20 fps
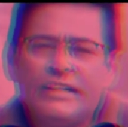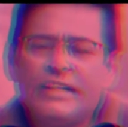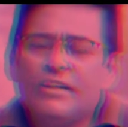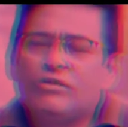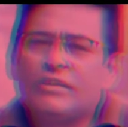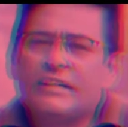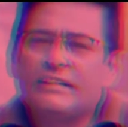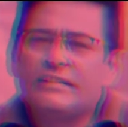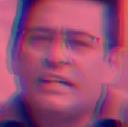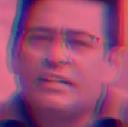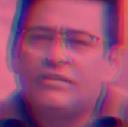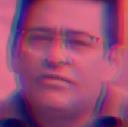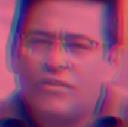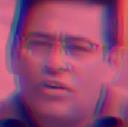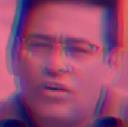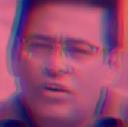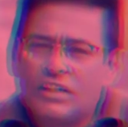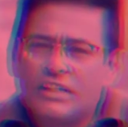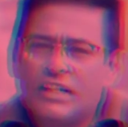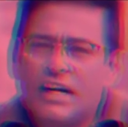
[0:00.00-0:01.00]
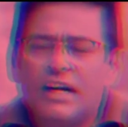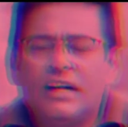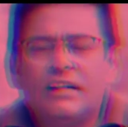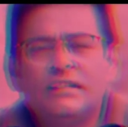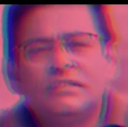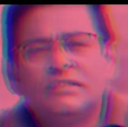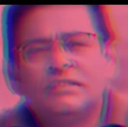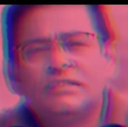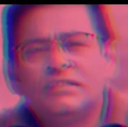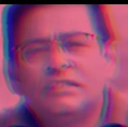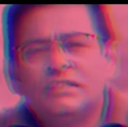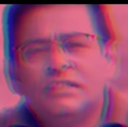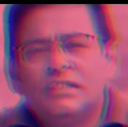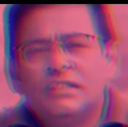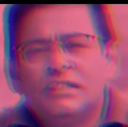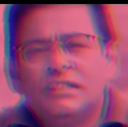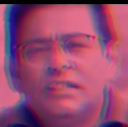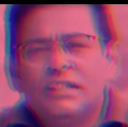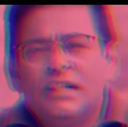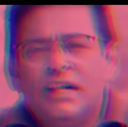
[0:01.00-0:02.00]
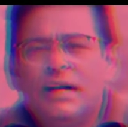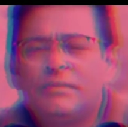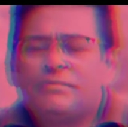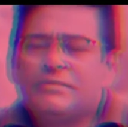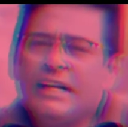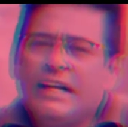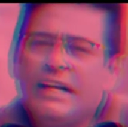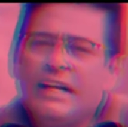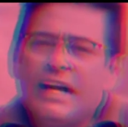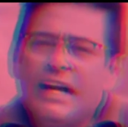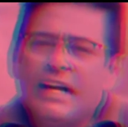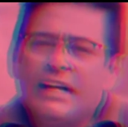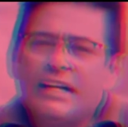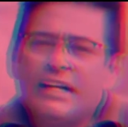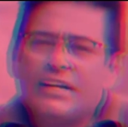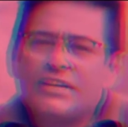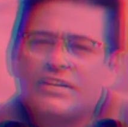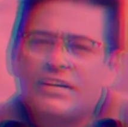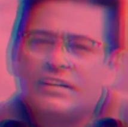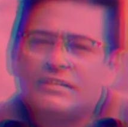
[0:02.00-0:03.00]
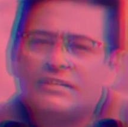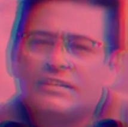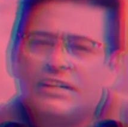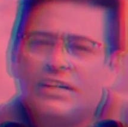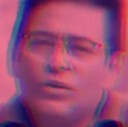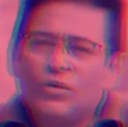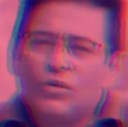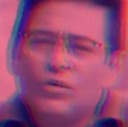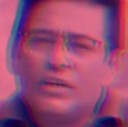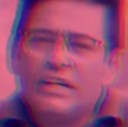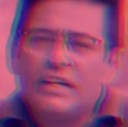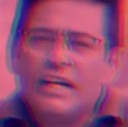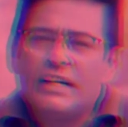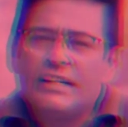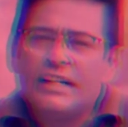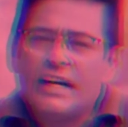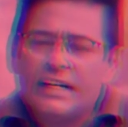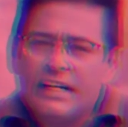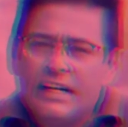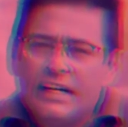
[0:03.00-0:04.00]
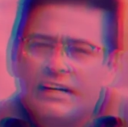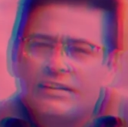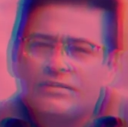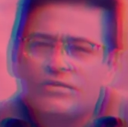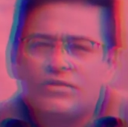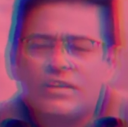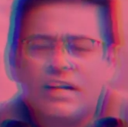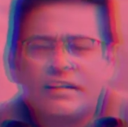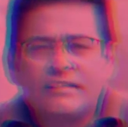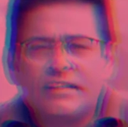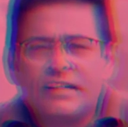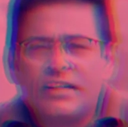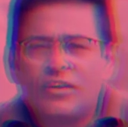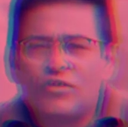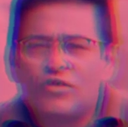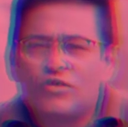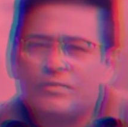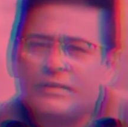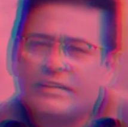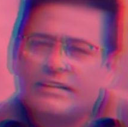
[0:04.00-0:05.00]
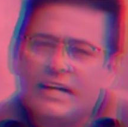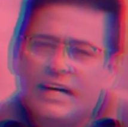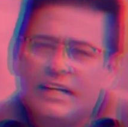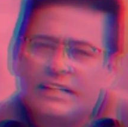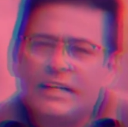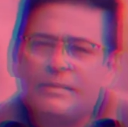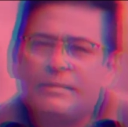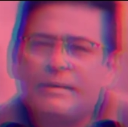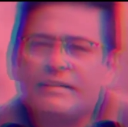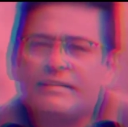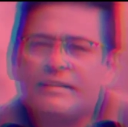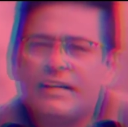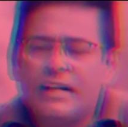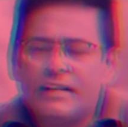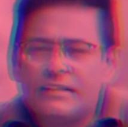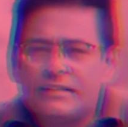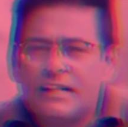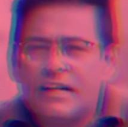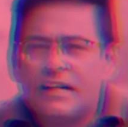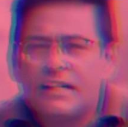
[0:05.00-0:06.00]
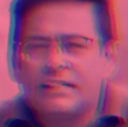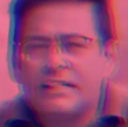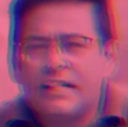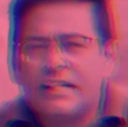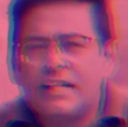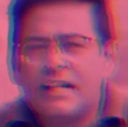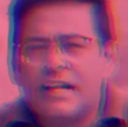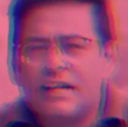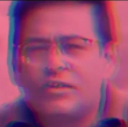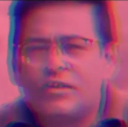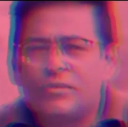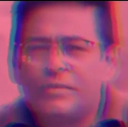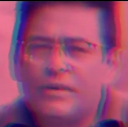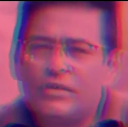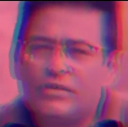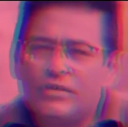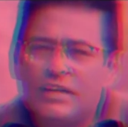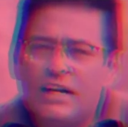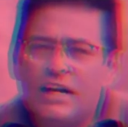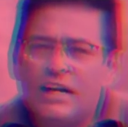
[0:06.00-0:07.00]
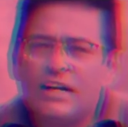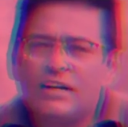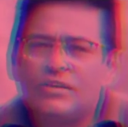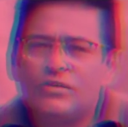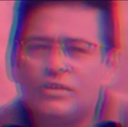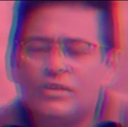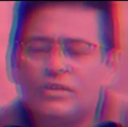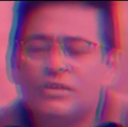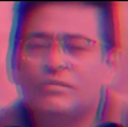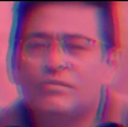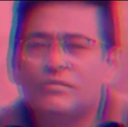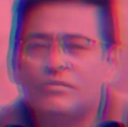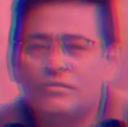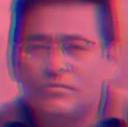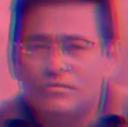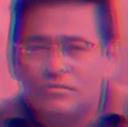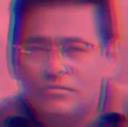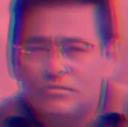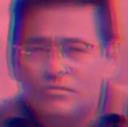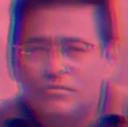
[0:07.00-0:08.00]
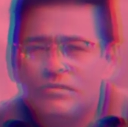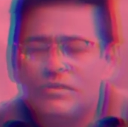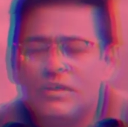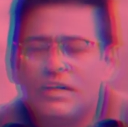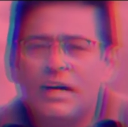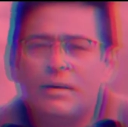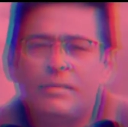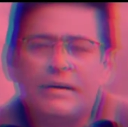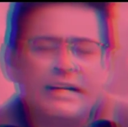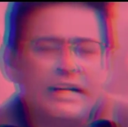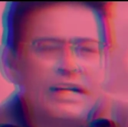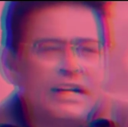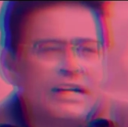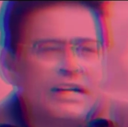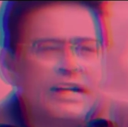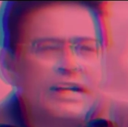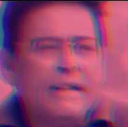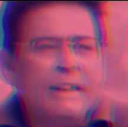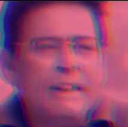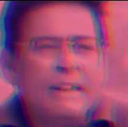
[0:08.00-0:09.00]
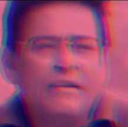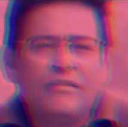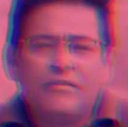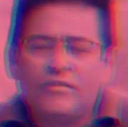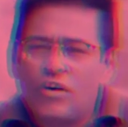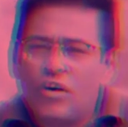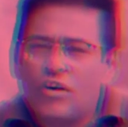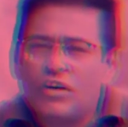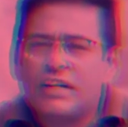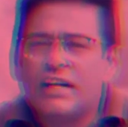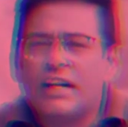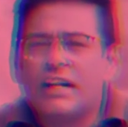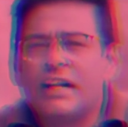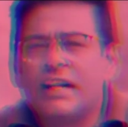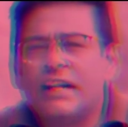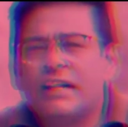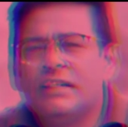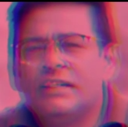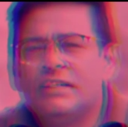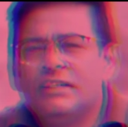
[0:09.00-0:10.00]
ये उनके साथ फ्रॉड था अब छः लाख एक शख्स ने लोन लिया ताकि कर्ज उतार सके और उसमें से आधे पैसे यानी साढ़े तीन लाख रुपए उनका कोई गबन कर ले फ्रॉड कर ले